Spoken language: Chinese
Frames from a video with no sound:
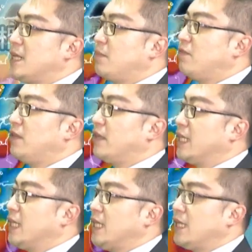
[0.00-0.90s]
的部分呢，这
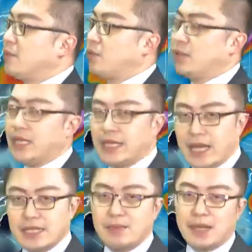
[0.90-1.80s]
些天气的部分，咱今
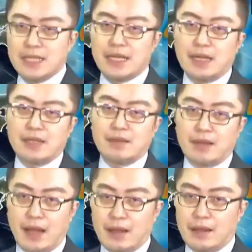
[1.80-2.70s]
日、明仔早个
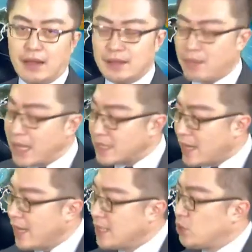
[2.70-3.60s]
啊拜
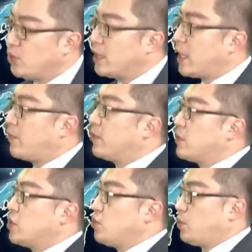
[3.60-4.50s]
三的时阵，咱台湾拢
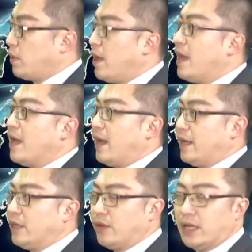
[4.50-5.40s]
是受着
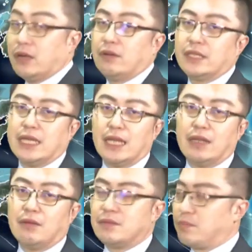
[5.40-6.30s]
寒流冷空气的影
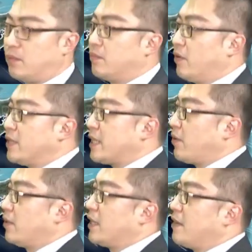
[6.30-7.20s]
响。不过，会使
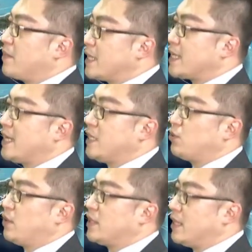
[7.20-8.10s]
看伫咧，明仔载的时
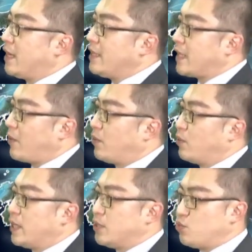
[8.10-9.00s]
阵啊，即咱台湾
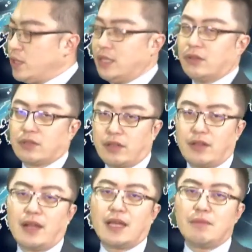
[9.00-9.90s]
附近的水气都大
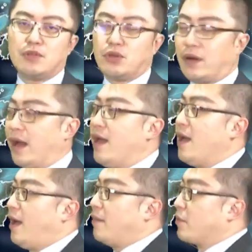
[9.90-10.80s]
大咧减弱
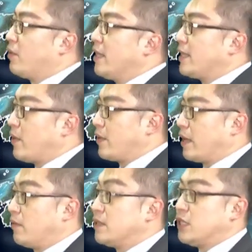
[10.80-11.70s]
啊。不过，咱台湾
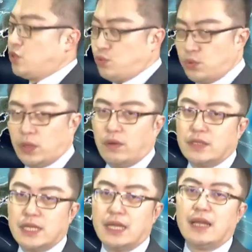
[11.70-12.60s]
感觉是受着
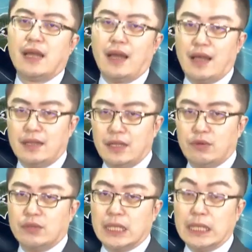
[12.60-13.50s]
即寒
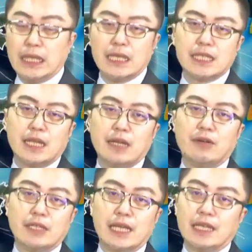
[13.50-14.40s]
流、顶级的这冷
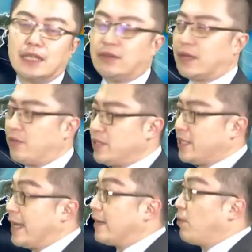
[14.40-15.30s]
空气的影响，感觉是介